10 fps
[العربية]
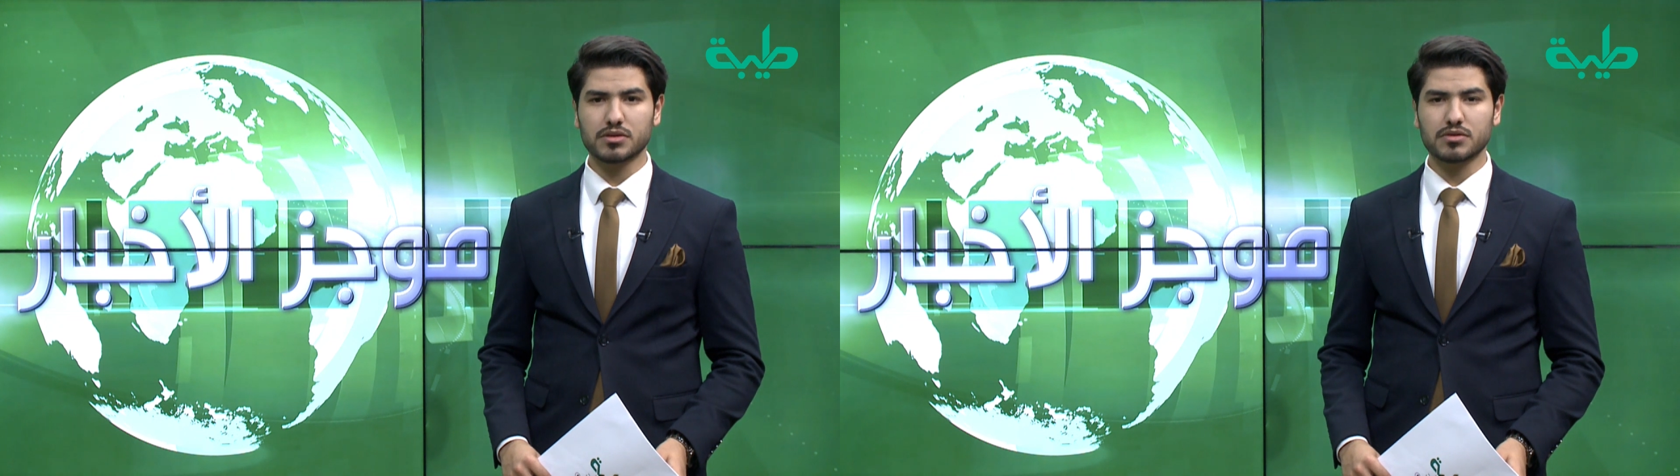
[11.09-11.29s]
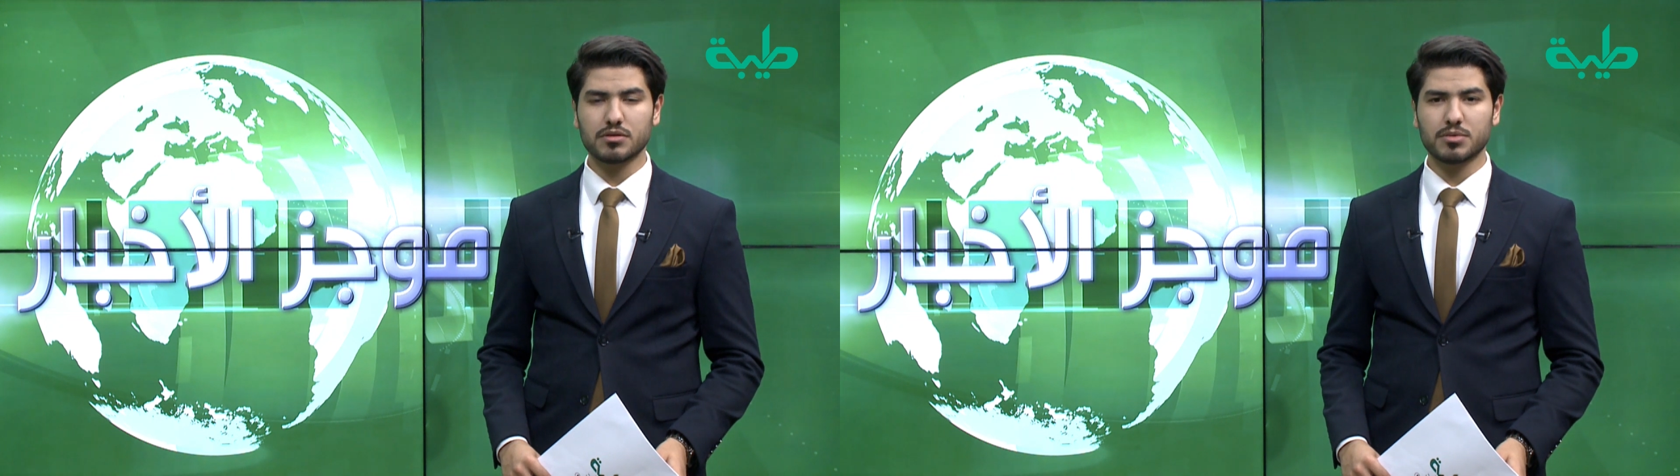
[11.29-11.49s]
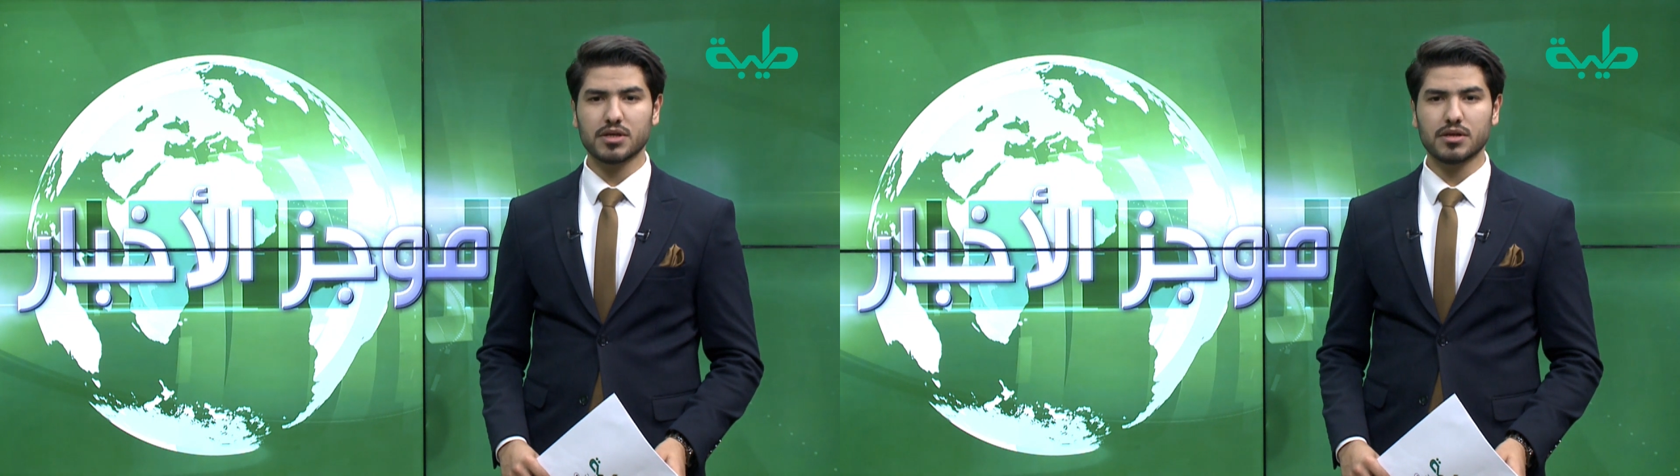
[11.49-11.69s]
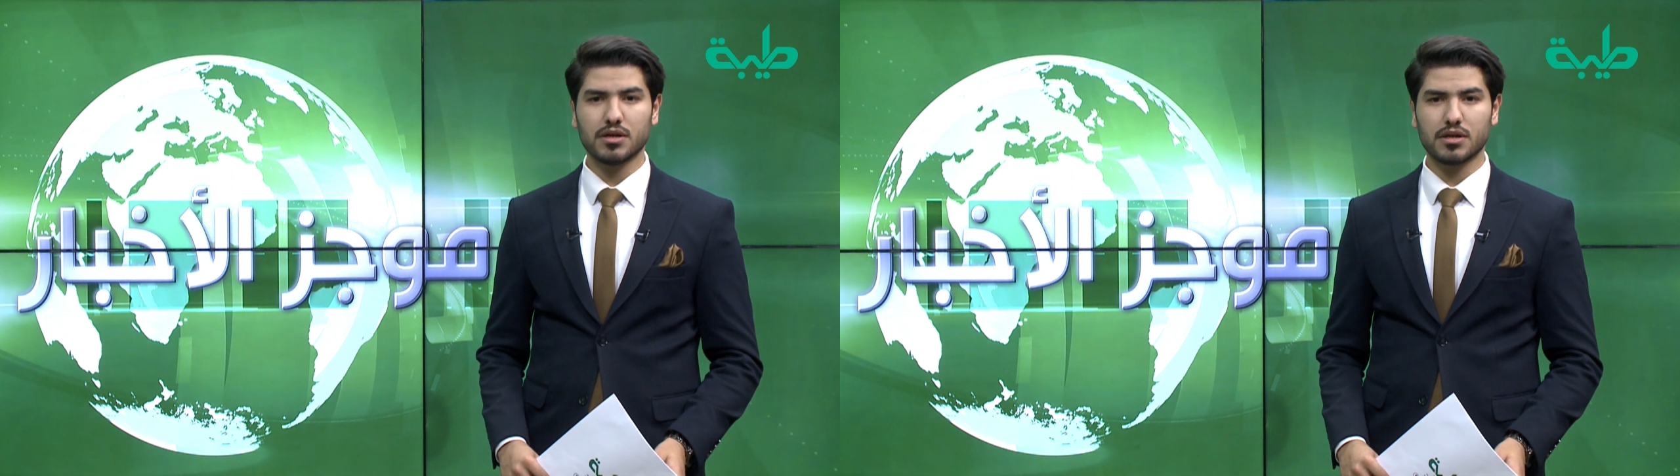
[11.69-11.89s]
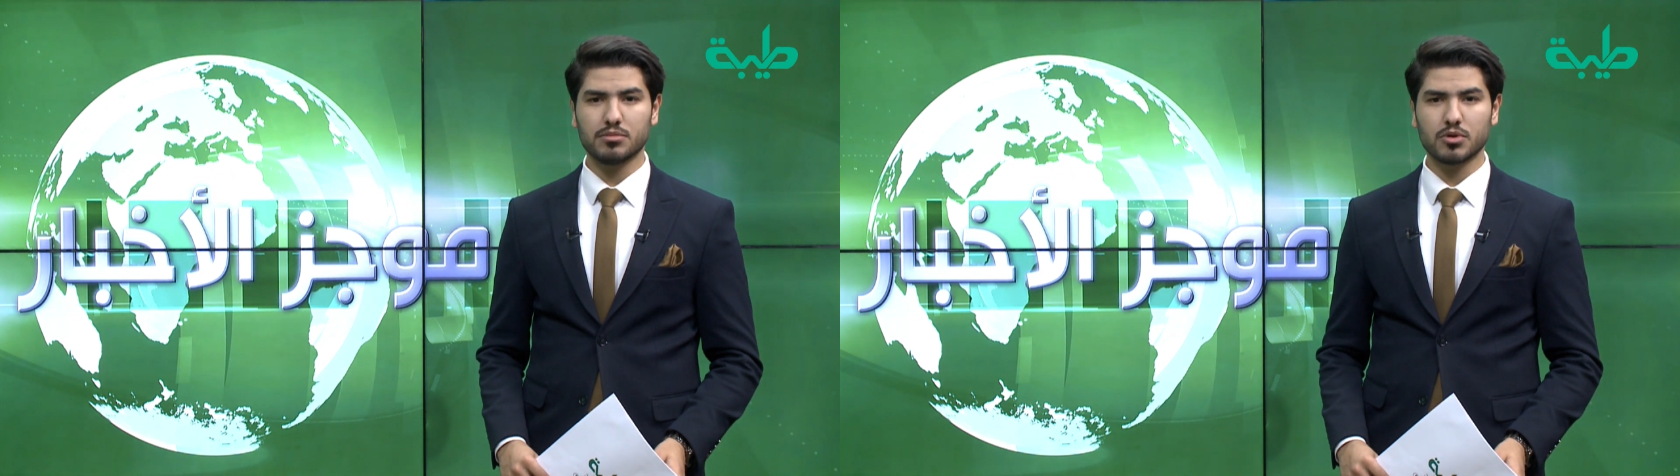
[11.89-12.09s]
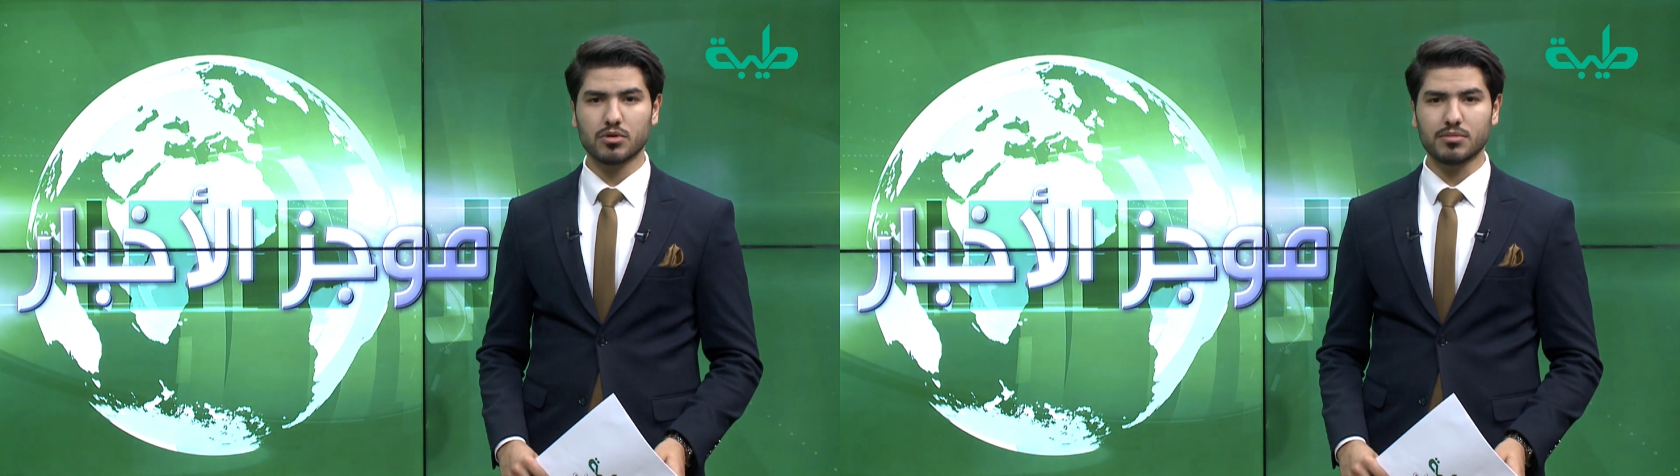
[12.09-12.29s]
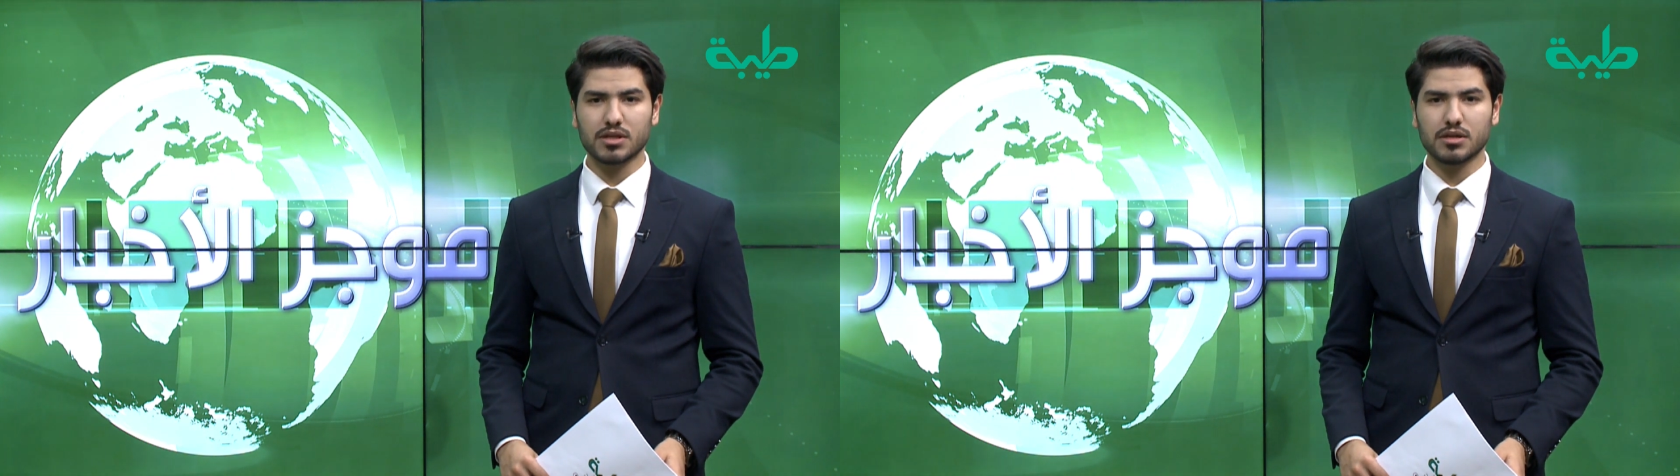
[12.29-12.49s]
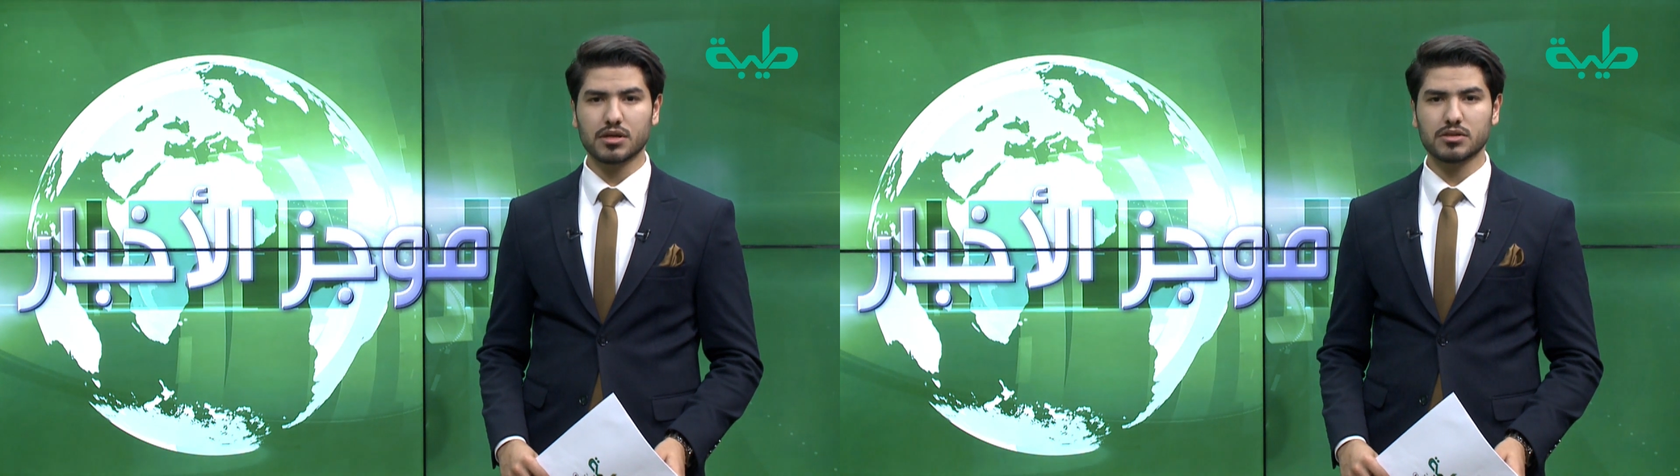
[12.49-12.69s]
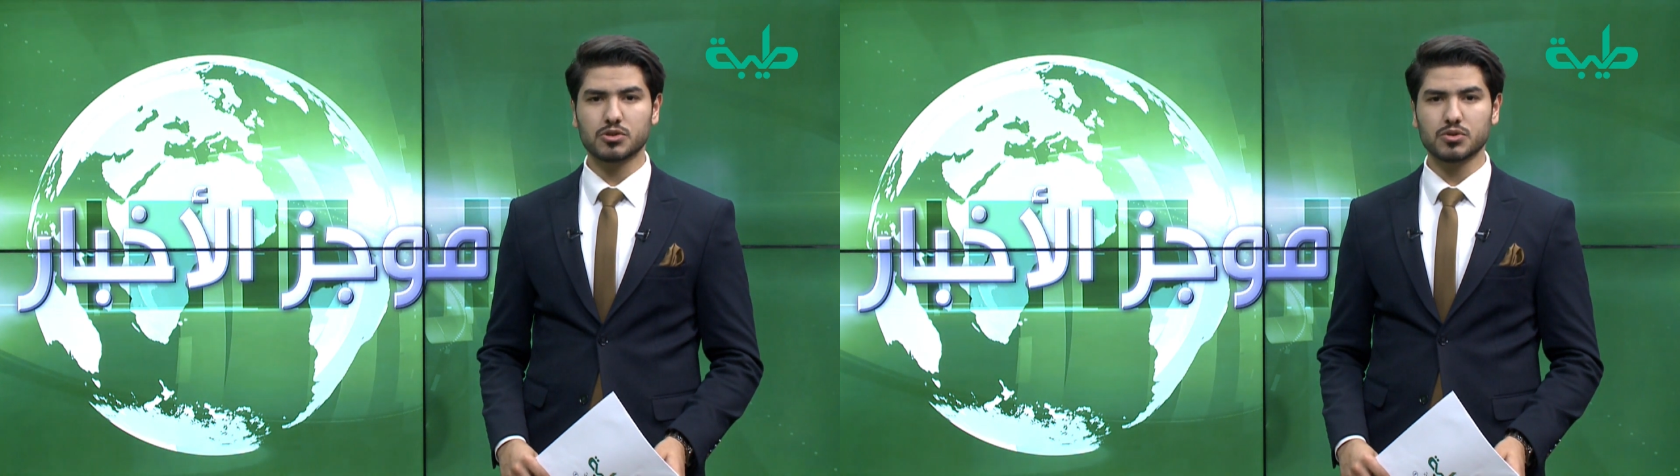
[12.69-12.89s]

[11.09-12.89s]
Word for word: طيبة أهلا بكم أطلقت